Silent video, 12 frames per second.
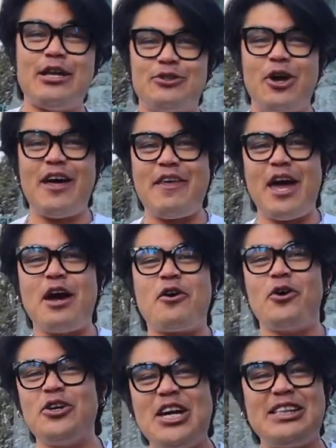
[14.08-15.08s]
es hora de
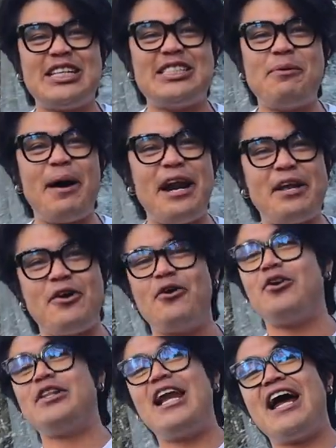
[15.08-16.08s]
joyitas de barrio,
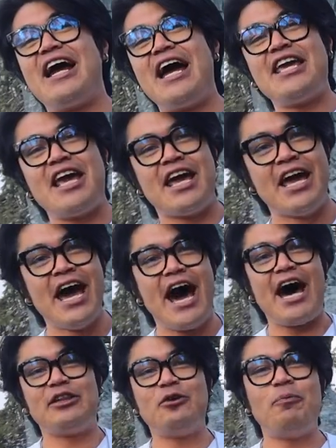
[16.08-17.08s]
de la calle,
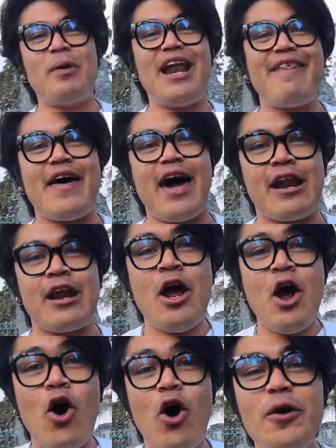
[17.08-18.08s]
a tu paladar.
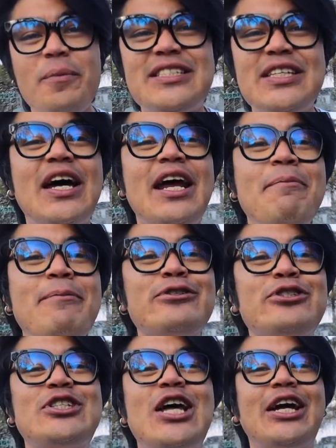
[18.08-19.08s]
Hoy
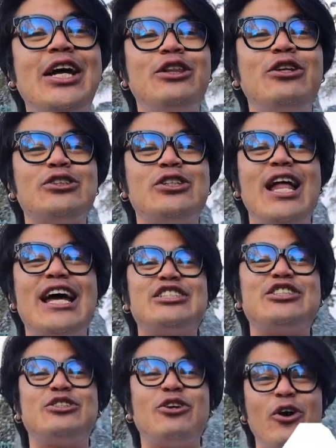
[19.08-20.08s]
visitaremos Taquitos
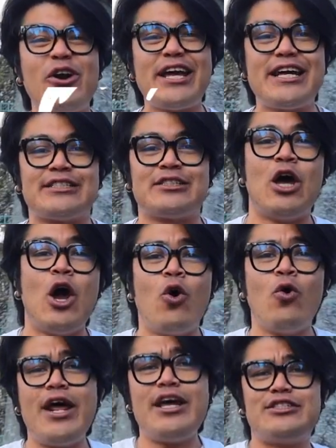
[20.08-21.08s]
Las Torres,
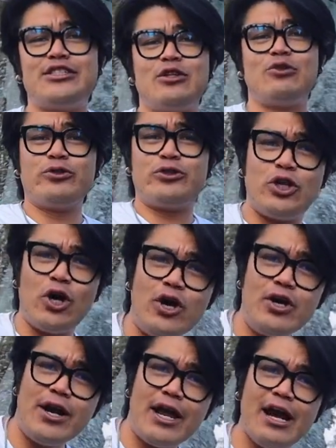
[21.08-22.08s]
una institución
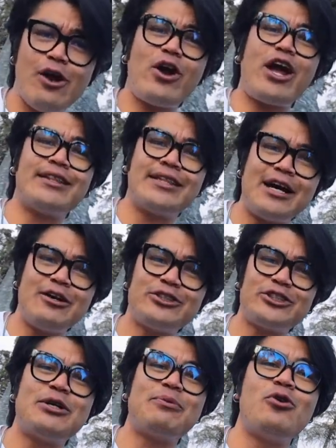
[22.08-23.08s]
en lo que a
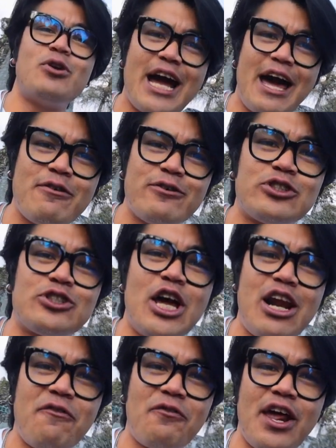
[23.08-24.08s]
tacos revolcados
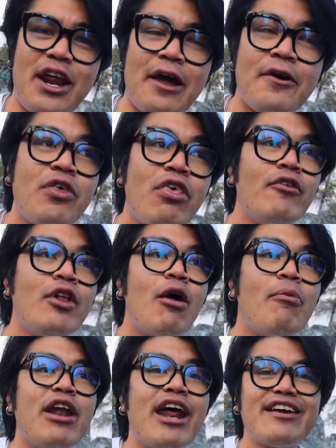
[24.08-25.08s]
se refiere.
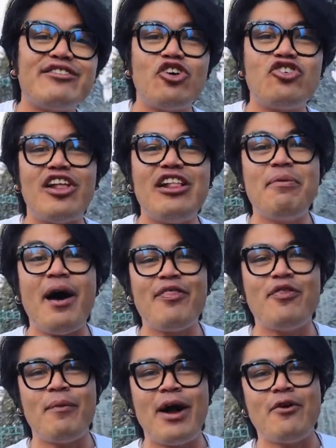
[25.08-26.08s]
Mira, ya estoy
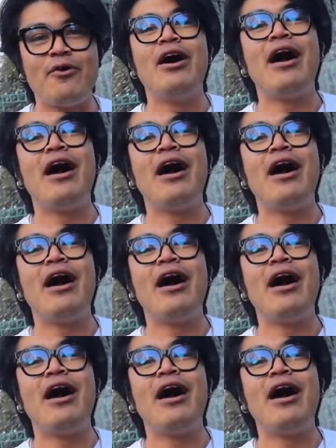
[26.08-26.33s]
salivando, mano.